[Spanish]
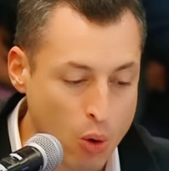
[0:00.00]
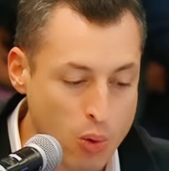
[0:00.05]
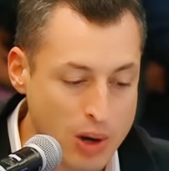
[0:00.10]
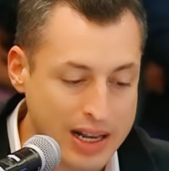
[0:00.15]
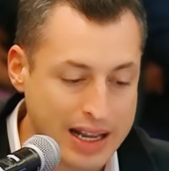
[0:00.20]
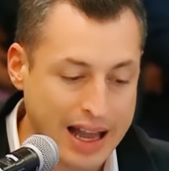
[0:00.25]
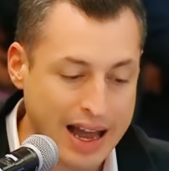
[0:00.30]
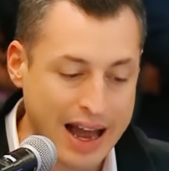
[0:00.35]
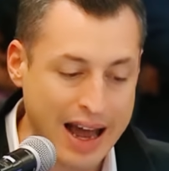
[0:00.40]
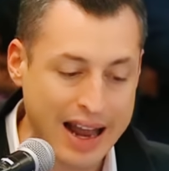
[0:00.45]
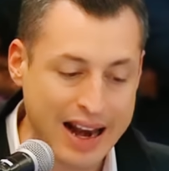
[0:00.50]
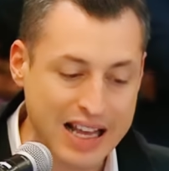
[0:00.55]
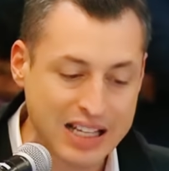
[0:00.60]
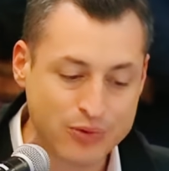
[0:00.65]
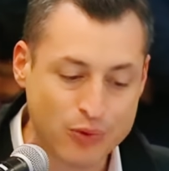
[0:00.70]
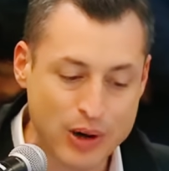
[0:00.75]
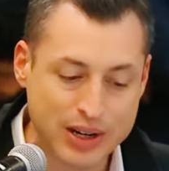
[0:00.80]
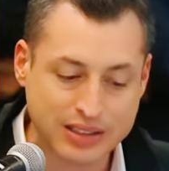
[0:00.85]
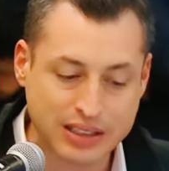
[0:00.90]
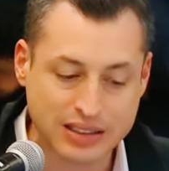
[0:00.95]
pública a
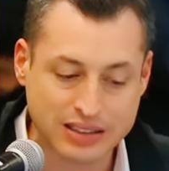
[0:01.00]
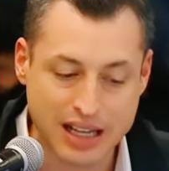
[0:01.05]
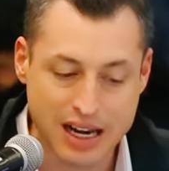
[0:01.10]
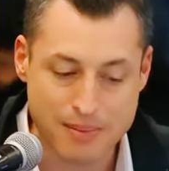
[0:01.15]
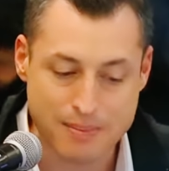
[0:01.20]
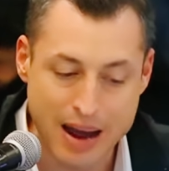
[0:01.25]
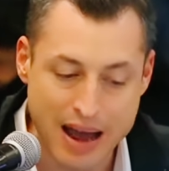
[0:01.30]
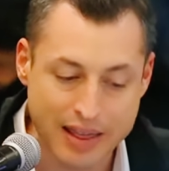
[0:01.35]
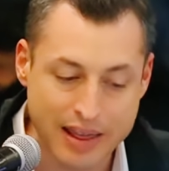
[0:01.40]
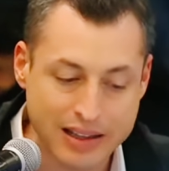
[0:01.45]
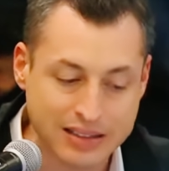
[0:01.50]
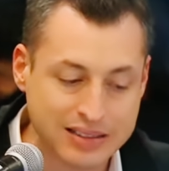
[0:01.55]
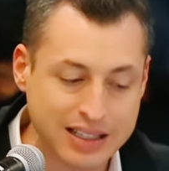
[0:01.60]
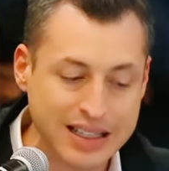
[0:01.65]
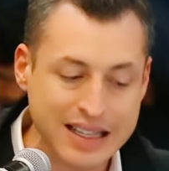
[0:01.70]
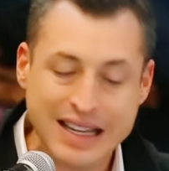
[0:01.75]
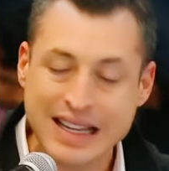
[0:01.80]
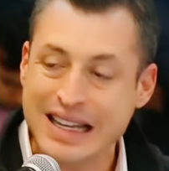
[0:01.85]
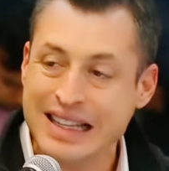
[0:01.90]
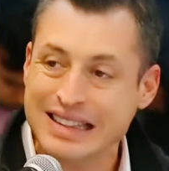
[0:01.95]
las Fuerzas
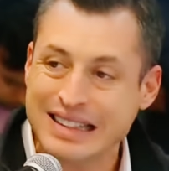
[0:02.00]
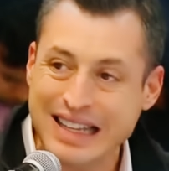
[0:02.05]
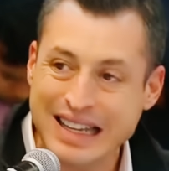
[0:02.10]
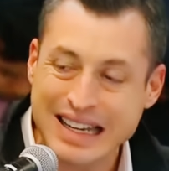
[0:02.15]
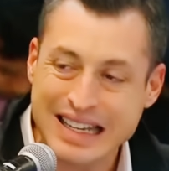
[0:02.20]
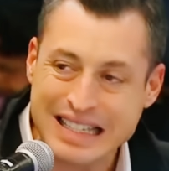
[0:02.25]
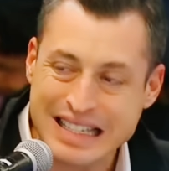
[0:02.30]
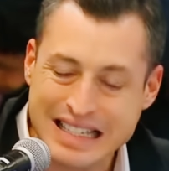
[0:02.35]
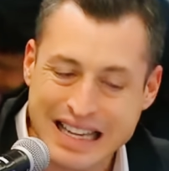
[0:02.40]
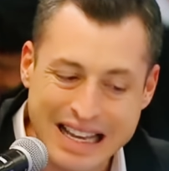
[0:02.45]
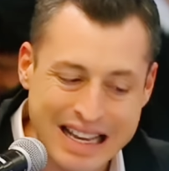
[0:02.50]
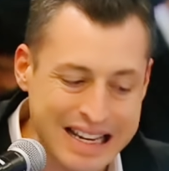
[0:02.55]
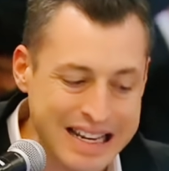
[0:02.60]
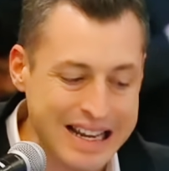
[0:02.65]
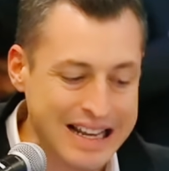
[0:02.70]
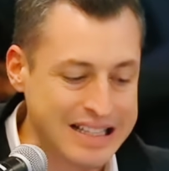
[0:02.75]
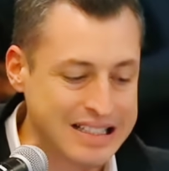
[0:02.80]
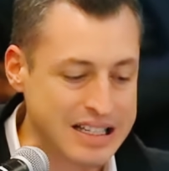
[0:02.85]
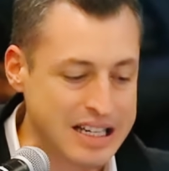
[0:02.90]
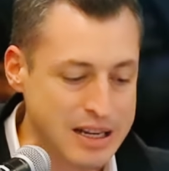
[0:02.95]
Armadas tiene
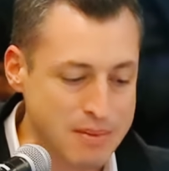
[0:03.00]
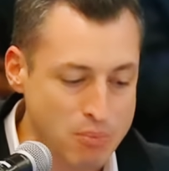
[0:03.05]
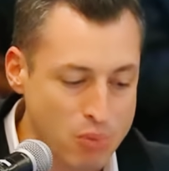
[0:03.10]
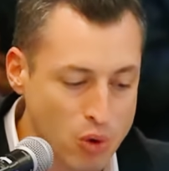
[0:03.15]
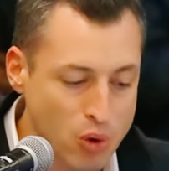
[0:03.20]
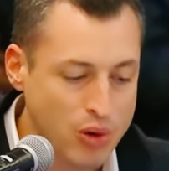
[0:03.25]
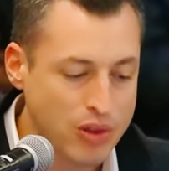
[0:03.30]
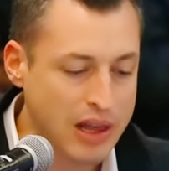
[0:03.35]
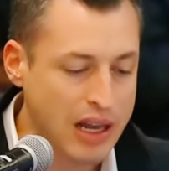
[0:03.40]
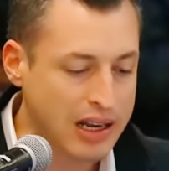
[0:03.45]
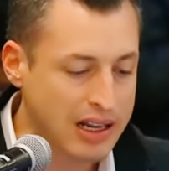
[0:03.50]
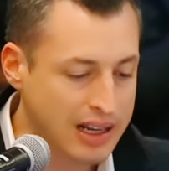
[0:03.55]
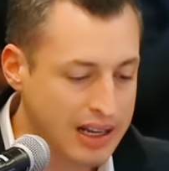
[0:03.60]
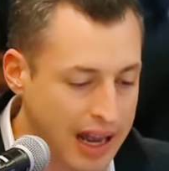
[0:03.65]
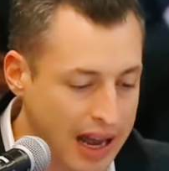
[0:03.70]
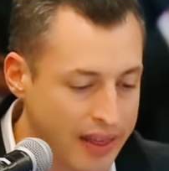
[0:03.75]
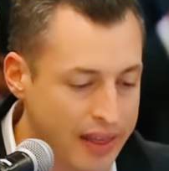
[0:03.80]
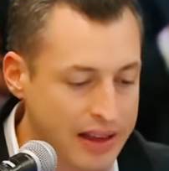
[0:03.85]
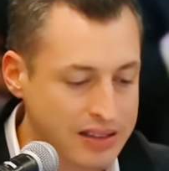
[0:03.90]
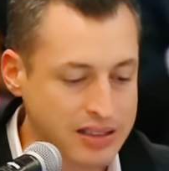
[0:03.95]
serias y muy
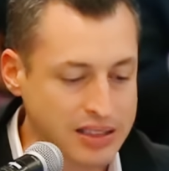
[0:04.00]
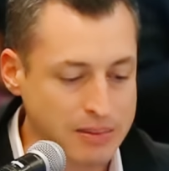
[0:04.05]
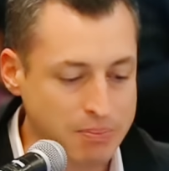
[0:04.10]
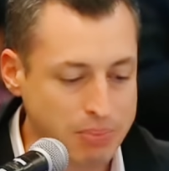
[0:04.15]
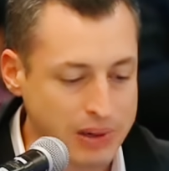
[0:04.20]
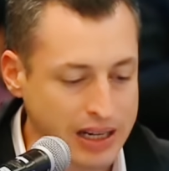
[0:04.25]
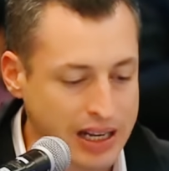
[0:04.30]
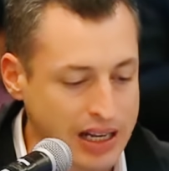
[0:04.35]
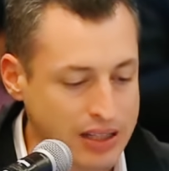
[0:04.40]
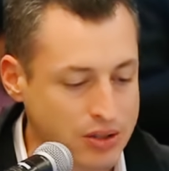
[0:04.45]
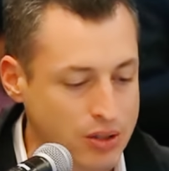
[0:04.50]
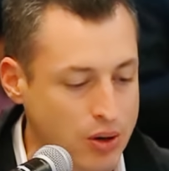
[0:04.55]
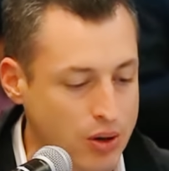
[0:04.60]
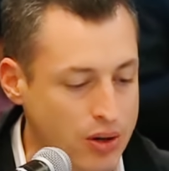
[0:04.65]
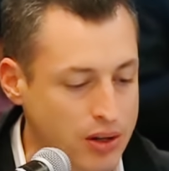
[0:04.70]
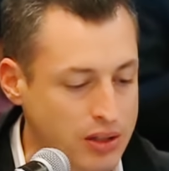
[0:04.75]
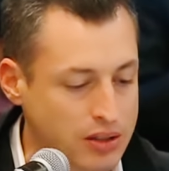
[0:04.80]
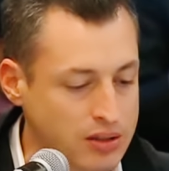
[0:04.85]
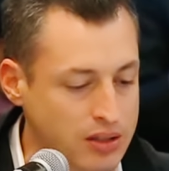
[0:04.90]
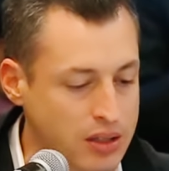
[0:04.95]
delicadas
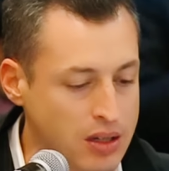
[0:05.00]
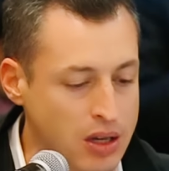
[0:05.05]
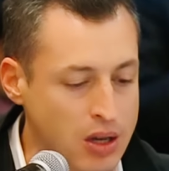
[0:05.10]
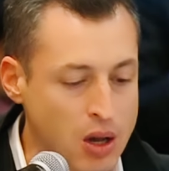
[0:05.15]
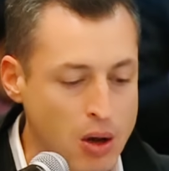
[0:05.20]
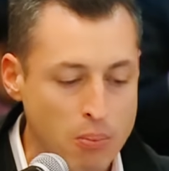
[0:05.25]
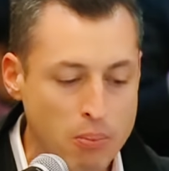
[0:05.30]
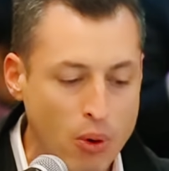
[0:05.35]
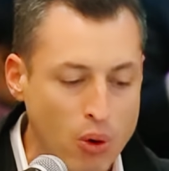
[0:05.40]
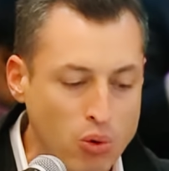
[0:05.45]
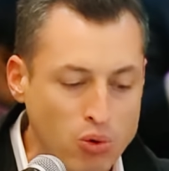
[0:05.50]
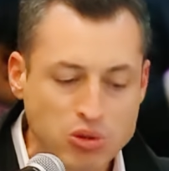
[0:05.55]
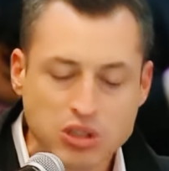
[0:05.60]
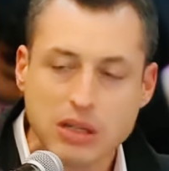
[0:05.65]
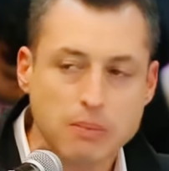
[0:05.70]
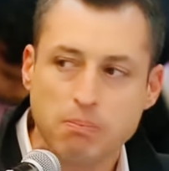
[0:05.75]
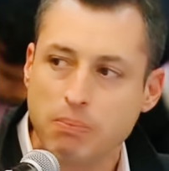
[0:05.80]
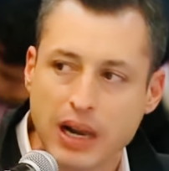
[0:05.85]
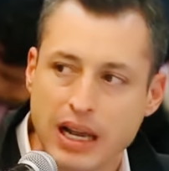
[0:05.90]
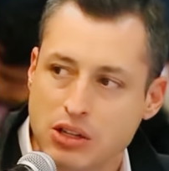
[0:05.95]
implicaciones por un
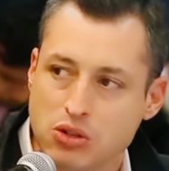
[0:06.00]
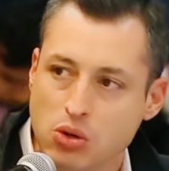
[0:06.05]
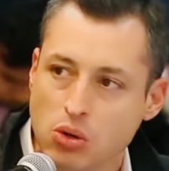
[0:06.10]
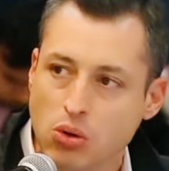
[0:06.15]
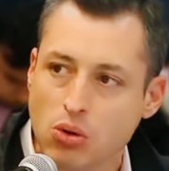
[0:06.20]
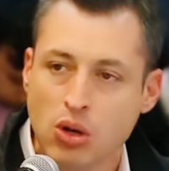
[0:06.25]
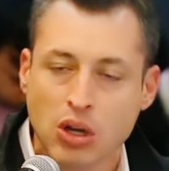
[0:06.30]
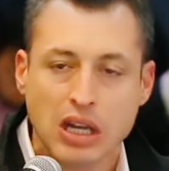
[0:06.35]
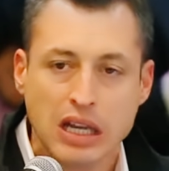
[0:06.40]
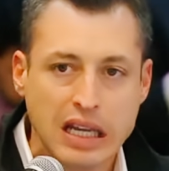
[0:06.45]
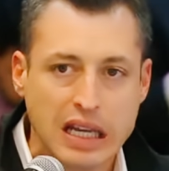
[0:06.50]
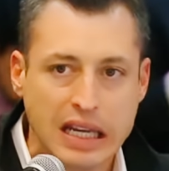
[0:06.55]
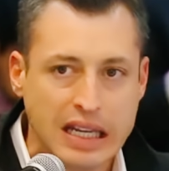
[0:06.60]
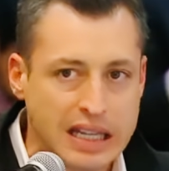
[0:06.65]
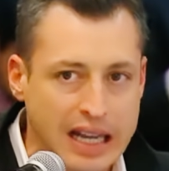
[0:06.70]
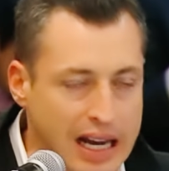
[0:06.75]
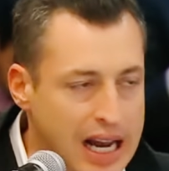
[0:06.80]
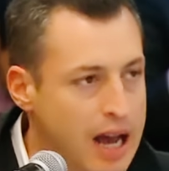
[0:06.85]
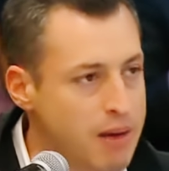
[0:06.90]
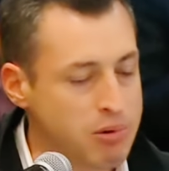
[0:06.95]
simple hecho
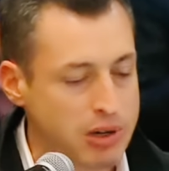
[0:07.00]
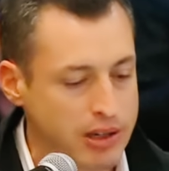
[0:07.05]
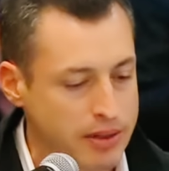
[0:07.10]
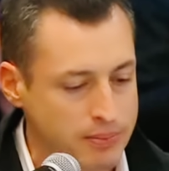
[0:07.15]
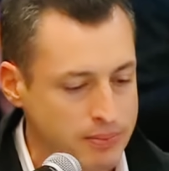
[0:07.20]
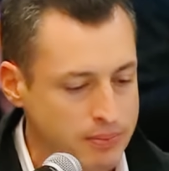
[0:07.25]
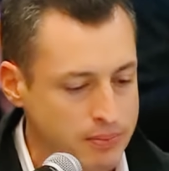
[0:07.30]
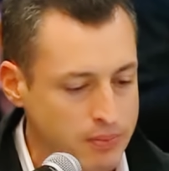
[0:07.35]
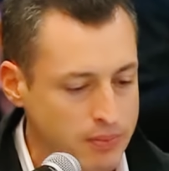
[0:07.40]
innegable.